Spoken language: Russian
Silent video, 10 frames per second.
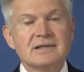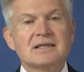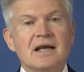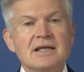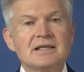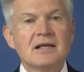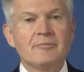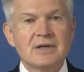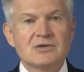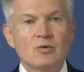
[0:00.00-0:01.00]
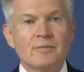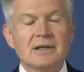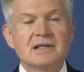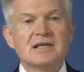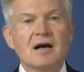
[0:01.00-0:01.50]
строители
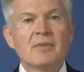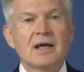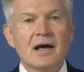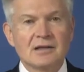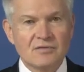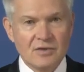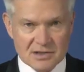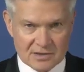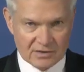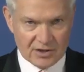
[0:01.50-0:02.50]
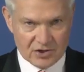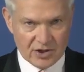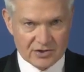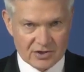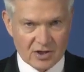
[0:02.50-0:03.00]
приступят к самой ответственной
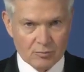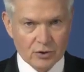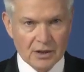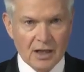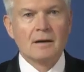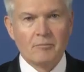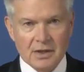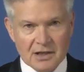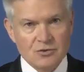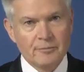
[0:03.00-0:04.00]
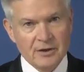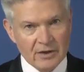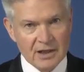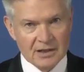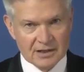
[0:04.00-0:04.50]
части работ – монтажу
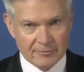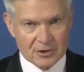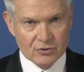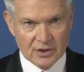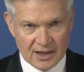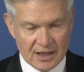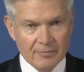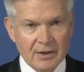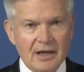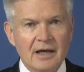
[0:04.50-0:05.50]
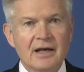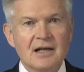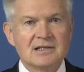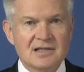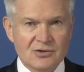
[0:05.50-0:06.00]
предварительно напряженной гибкой
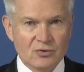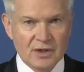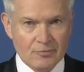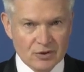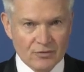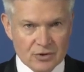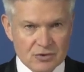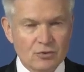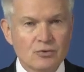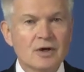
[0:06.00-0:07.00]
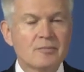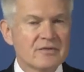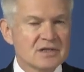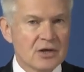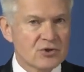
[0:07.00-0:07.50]
рельсо-струнной путевой структуры
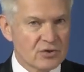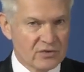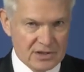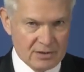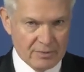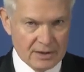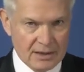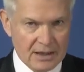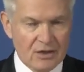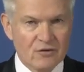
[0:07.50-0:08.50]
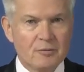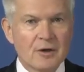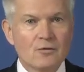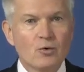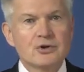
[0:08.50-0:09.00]
провисающего типа. В
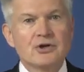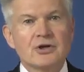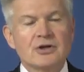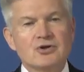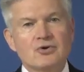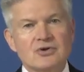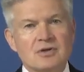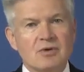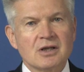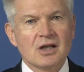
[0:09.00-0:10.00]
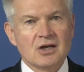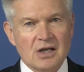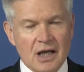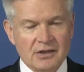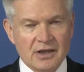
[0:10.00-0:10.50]
первую очередь начнется
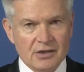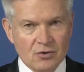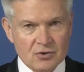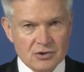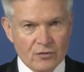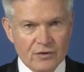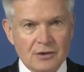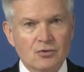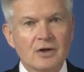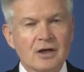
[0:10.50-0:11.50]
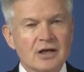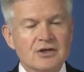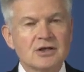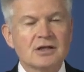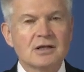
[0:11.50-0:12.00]
монтаж анкерных узлов, которые
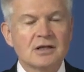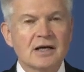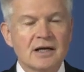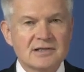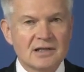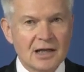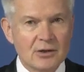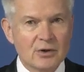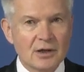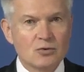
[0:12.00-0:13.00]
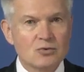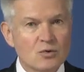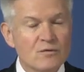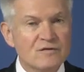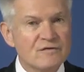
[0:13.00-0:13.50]
рассчитаны на горизонтальную
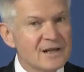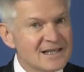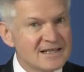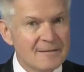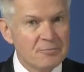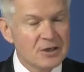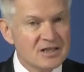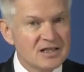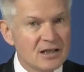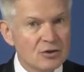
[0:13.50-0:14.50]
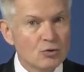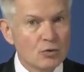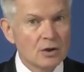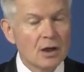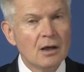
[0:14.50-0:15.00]
нагрузку в 250
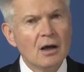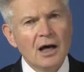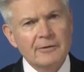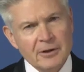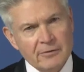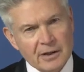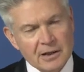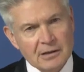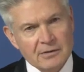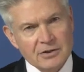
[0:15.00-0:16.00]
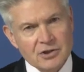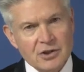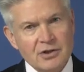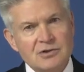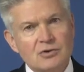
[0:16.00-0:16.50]
тонн от предварительного
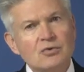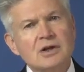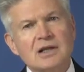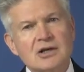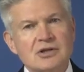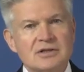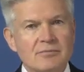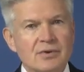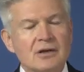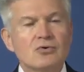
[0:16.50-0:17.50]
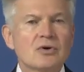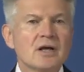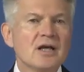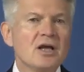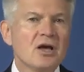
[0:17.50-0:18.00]
натяжения струн, а также от
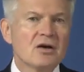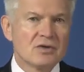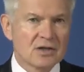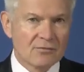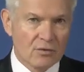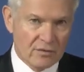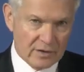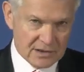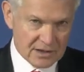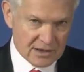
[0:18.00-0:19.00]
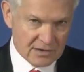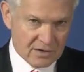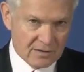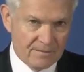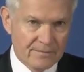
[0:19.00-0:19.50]
температуры и ветрового
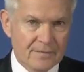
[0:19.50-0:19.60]
воздействия.